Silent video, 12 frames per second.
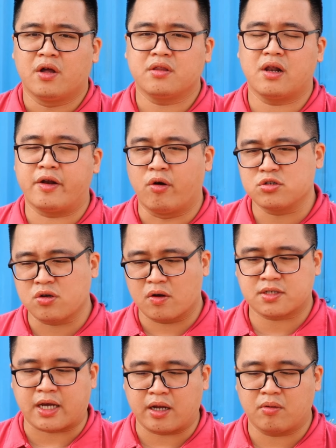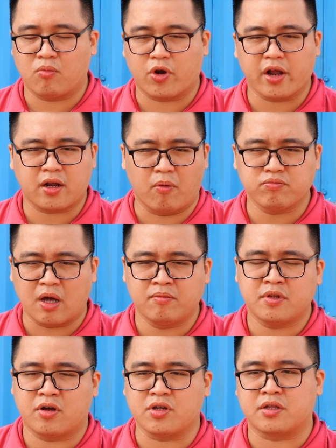Tức là nếu so sánh một cách công tâm
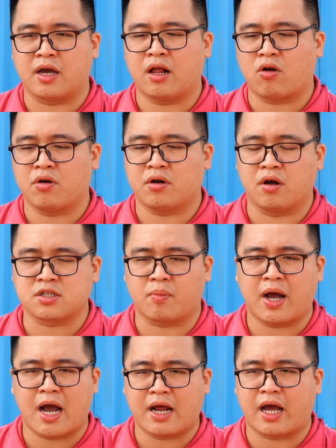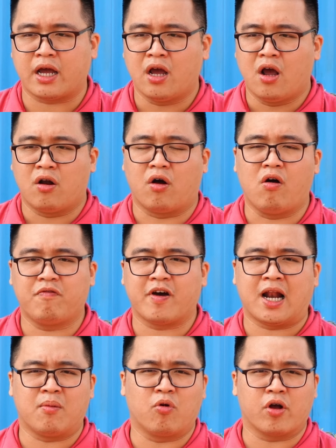thì có thể thấy là con R6 Mark II này nó không phải
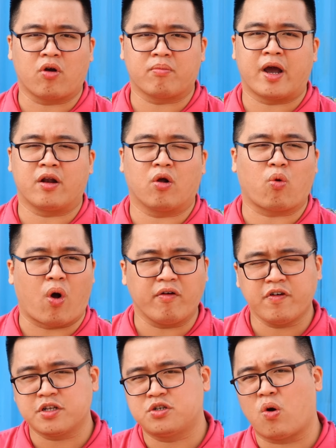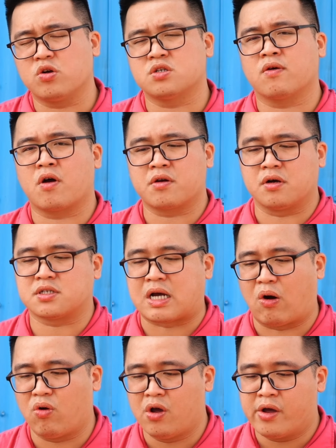là một cái con máy nó quá vượt trội so với con
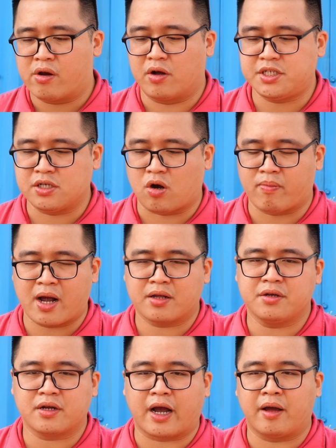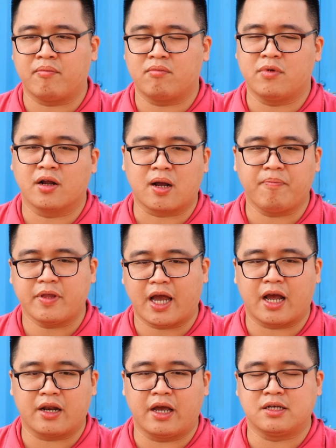R6. Nó chỉ có mang những cái nâng cấp nhẹ
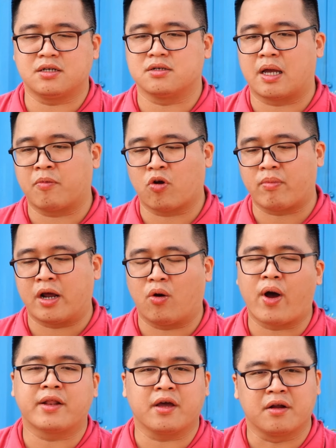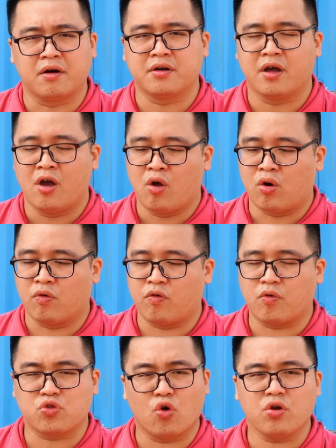để trở thành một con máy nó hoàn thiện hơn, nó phục
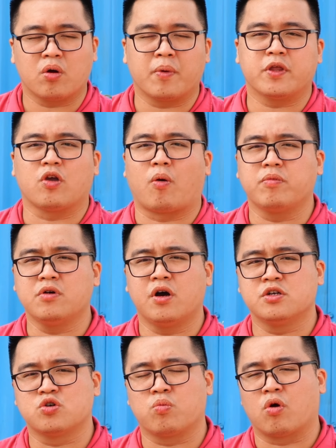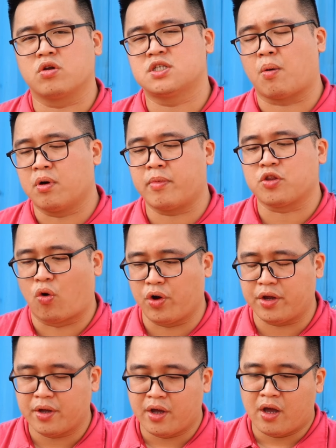vụ tốt được với nhóm người dùng nó rộng hơn mà
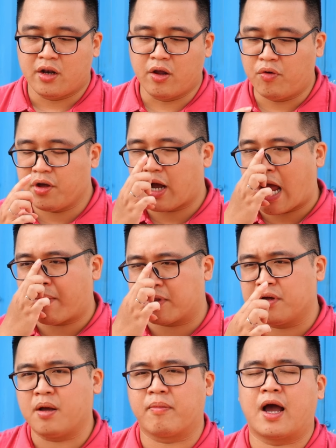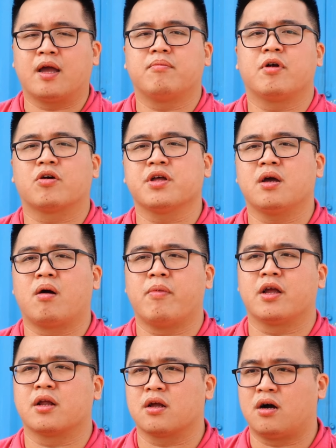thôi. Nếu những ai mà thời điểm này mình có thể là
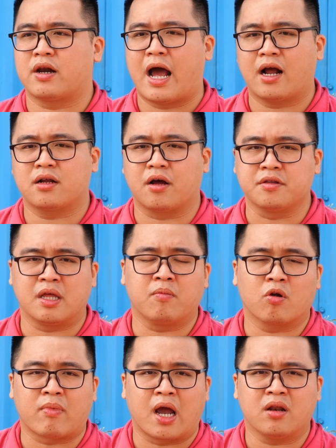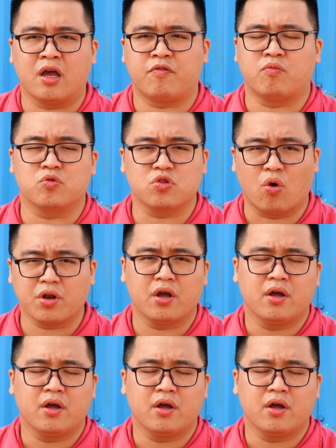mình đang cần tìm con máy để phục vụ tốt